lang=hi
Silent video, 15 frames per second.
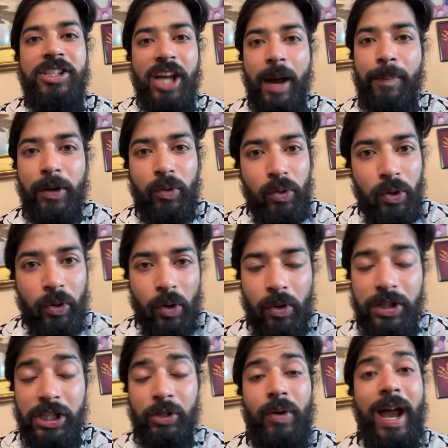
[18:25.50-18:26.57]
जहां पर उन लोगों को
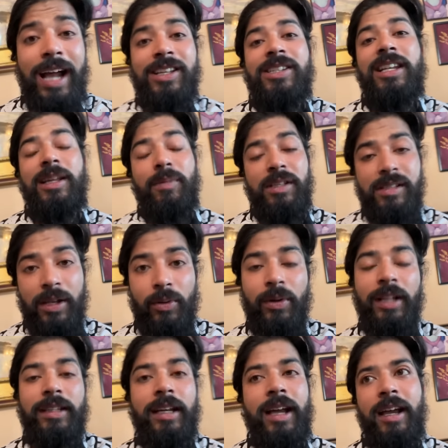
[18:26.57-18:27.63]
जिनको एक्चुअली में
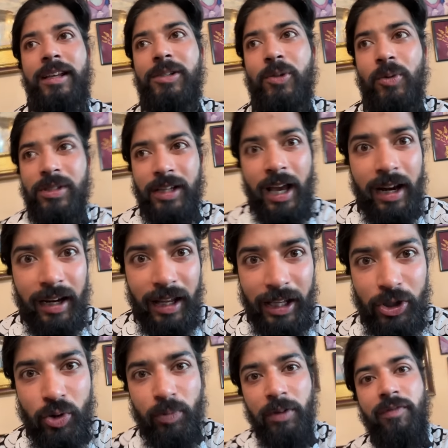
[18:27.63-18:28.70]
जरूरत है गाइस कुछ करने की
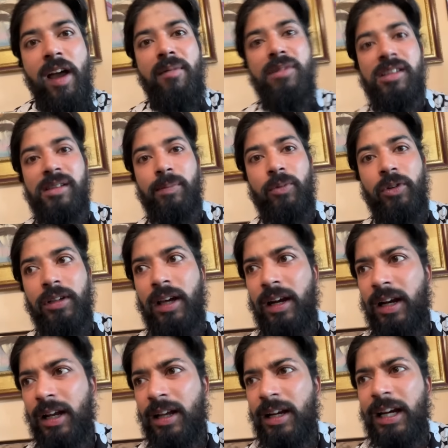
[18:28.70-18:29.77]
जो अपनी फैमिली सपोर्ट कर
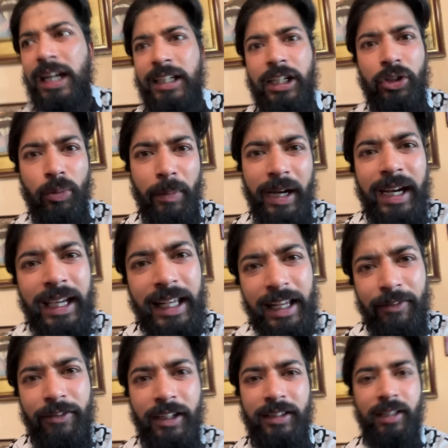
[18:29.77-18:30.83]
रहे हैं रिलेटेड टू मेडिकल
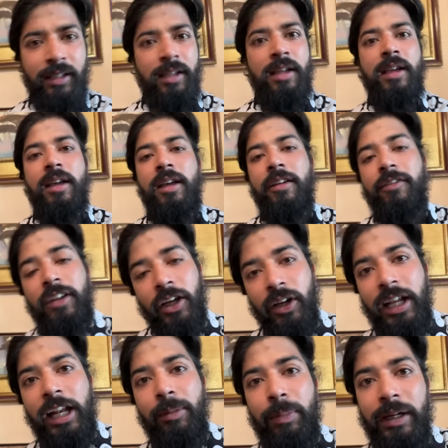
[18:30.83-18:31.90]
एवरीथिंग वी आर गन
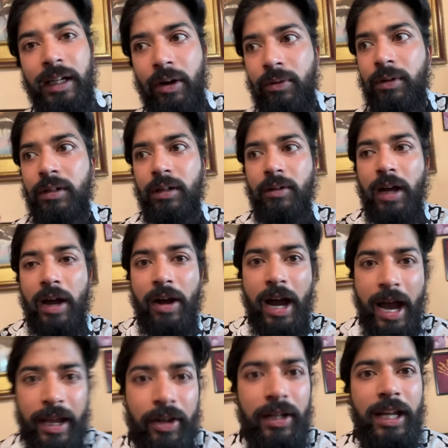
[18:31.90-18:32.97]
हेल्प इट आउट
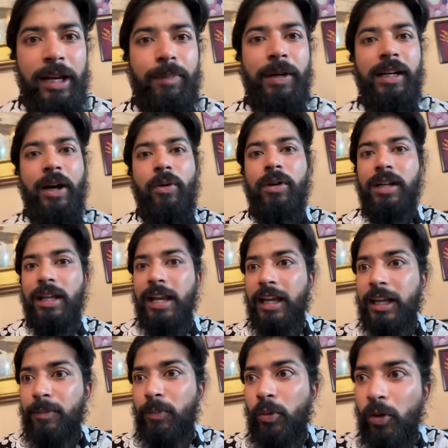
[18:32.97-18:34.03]
आई गोन हेल्प इट आउट
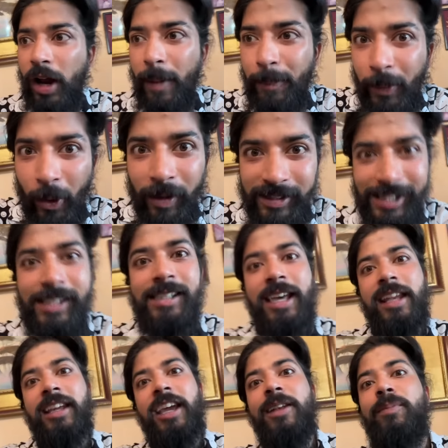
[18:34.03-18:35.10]
लेकिन पूरा प्रोसेस
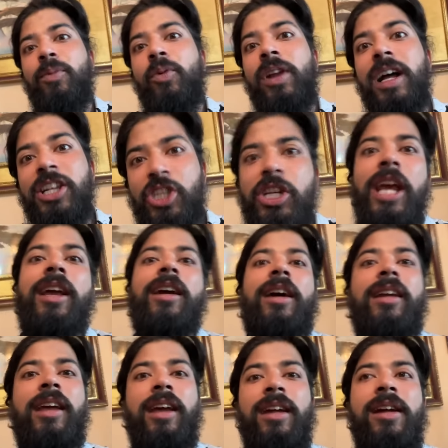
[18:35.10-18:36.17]
करके एंड पूरा चेक
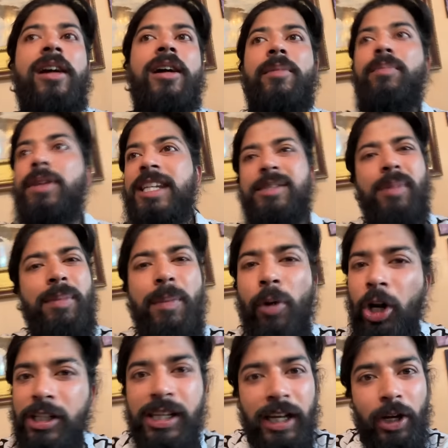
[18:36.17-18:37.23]
करके बीच में भी
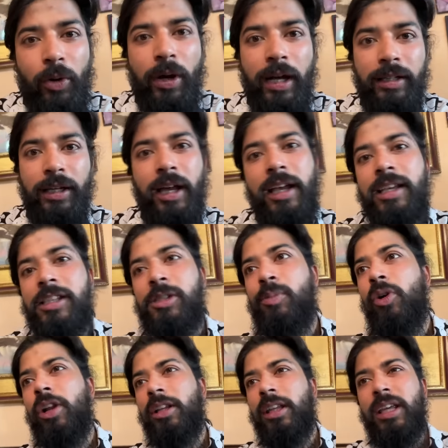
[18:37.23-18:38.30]
बहुत सारे लोग आए थे गाइज
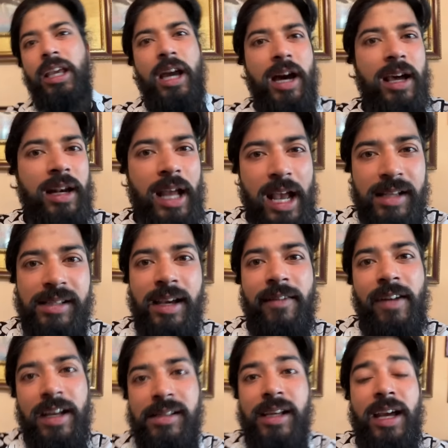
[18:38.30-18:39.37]
बोल रहे थे कि यार ऐसा है
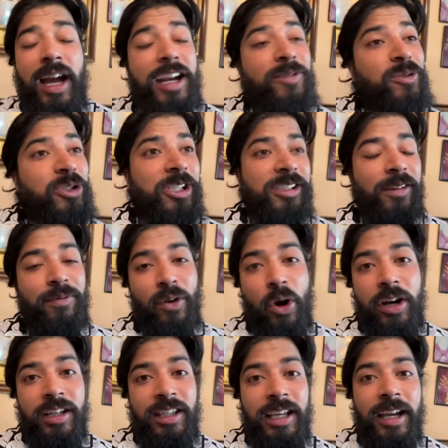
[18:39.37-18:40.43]
वैसे है एंड वो चीज़ें
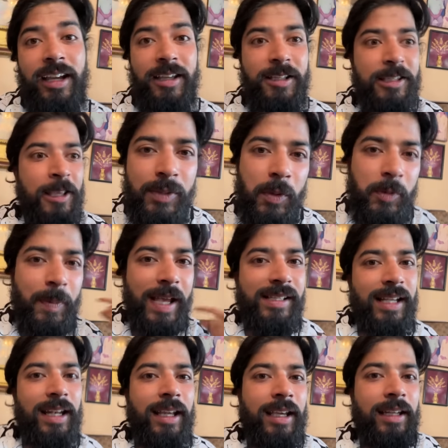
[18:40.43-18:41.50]
फ्रॉड थी गाइज बस
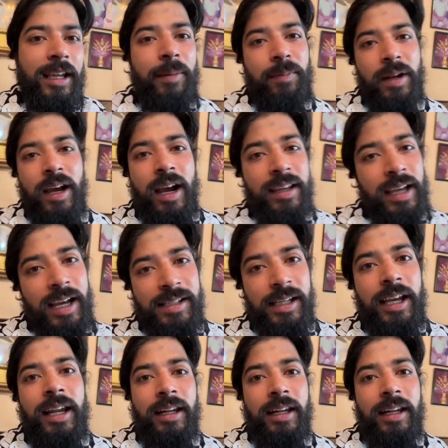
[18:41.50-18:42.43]
पैसा लेकर के अपना अयाशी कर